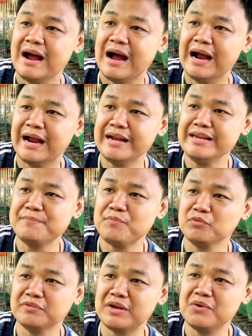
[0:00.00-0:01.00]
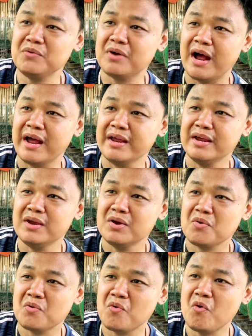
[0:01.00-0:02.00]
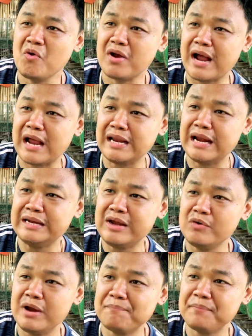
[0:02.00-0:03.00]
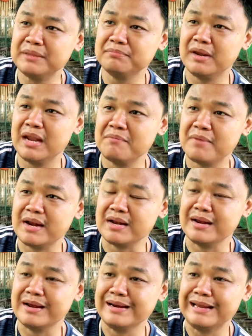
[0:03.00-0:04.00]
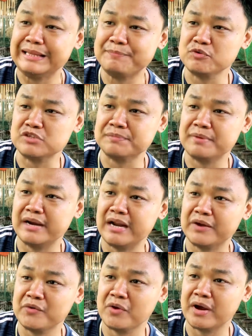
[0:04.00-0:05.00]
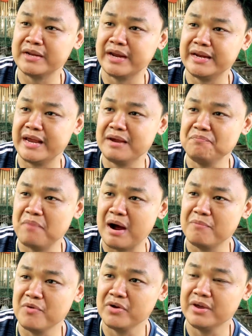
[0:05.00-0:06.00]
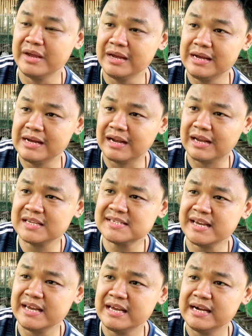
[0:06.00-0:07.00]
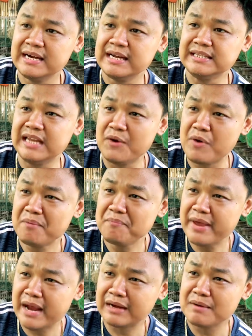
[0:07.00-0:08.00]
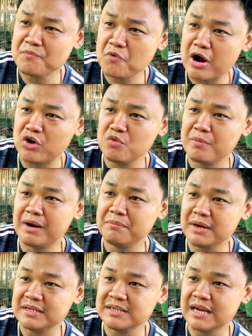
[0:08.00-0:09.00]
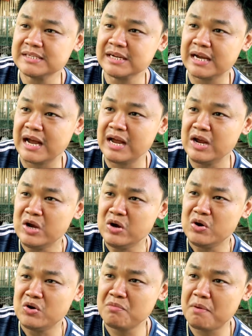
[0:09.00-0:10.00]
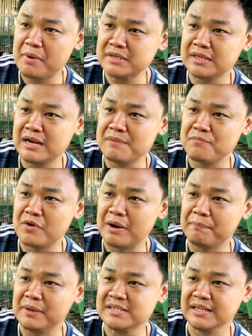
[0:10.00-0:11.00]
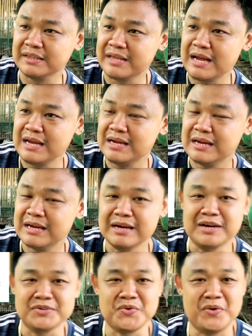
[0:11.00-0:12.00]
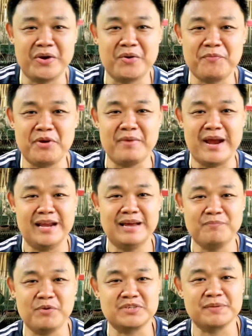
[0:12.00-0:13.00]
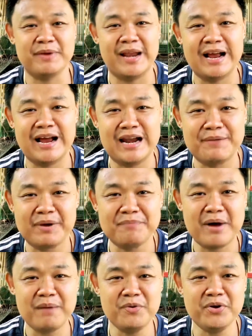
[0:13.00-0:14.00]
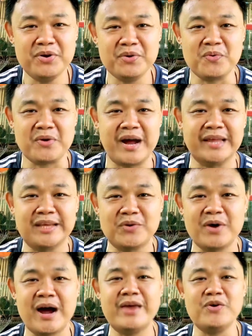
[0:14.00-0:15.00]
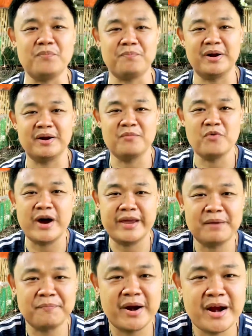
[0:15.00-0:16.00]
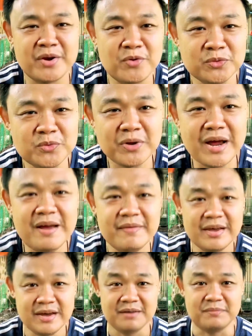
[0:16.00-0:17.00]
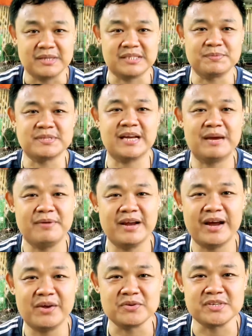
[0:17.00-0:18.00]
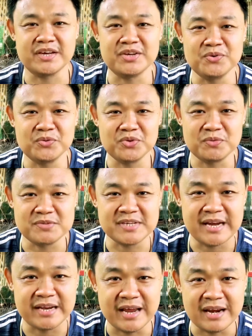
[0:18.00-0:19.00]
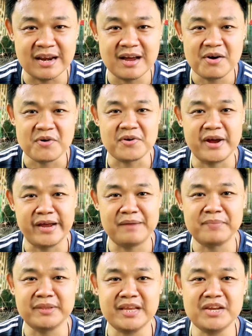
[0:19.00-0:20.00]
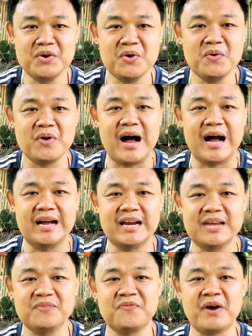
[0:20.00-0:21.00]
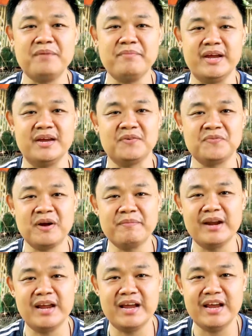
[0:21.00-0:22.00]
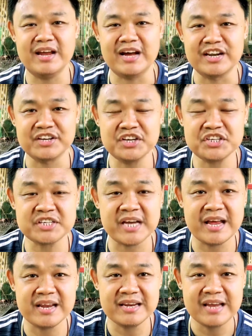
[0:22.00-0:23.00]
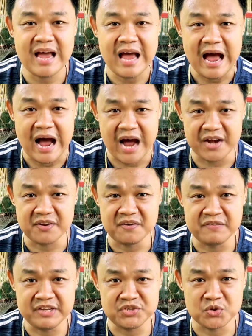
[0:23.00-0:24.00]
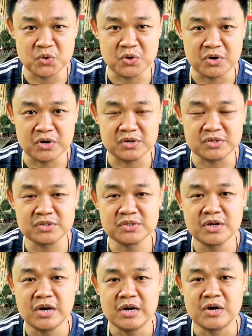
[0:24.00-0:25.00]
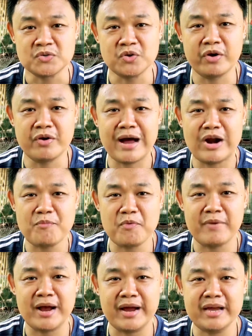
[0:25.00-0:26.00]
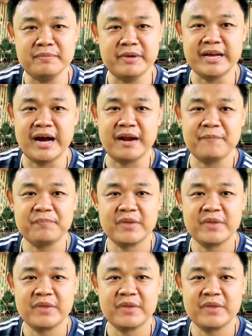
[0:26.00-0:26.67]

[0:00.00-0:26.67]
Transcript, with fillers: Ang kanya pong tanong ay kung kailan daw dapat malaman na tapos ng mga anak yung kanyang inahing baboy. Kasi dalawang biik lang po ang lumalabas at saka lumabas na rin po ang placenta So kung kayo po ay mahilig po sa palaga ng mga baboy o kahit anong hayop pang kabuhayang pangagikultura, mag-subscribe lang kayo sa aking YouTube channel. Ryan Patinio, Agri Farming, Family and Kitchen Adventures. So ngayong araw po mga kaibigan,